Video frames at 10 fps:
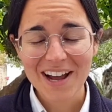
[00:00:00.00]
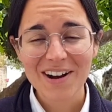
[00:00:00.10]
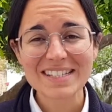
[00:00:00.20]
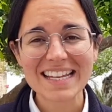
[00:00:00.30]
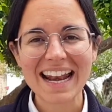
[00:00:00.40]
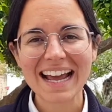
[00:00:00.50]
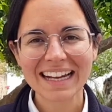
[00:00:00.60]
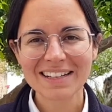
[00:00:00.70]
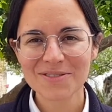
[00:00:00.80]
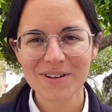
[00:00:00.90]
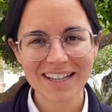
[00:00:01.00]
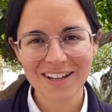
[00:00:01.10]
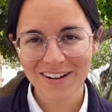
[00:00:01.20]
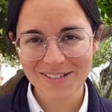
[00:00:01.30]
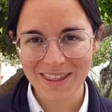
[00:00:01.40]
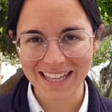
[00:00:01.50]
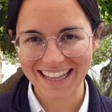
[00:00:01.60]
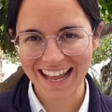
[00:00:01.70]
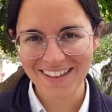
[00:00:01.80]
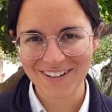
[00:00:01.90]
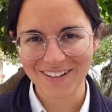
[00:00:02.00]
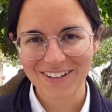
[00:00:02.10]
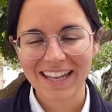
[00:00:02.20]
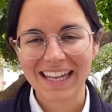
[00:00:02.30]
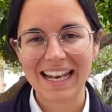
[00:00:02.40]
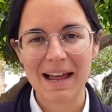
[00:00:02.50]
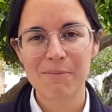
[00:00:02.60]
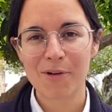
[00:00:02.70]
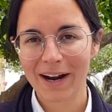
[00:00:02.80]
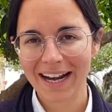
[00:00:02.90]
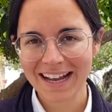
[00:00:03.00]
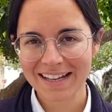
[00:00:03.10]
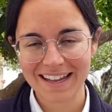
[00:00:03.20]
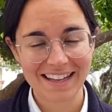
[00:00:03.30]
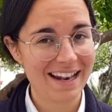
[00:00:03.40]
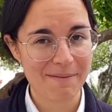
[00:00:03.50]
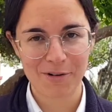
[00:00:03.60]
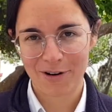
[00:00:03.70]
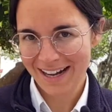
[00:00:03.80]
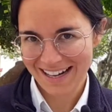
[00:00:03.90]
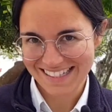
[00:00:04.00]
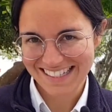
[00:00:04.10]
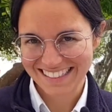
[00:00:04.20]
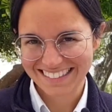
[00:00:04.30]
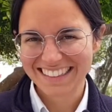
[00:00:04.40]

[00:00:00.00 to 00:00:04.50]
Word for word: O sea, era Jesucristo resucitado y las mujeres y las mujeres.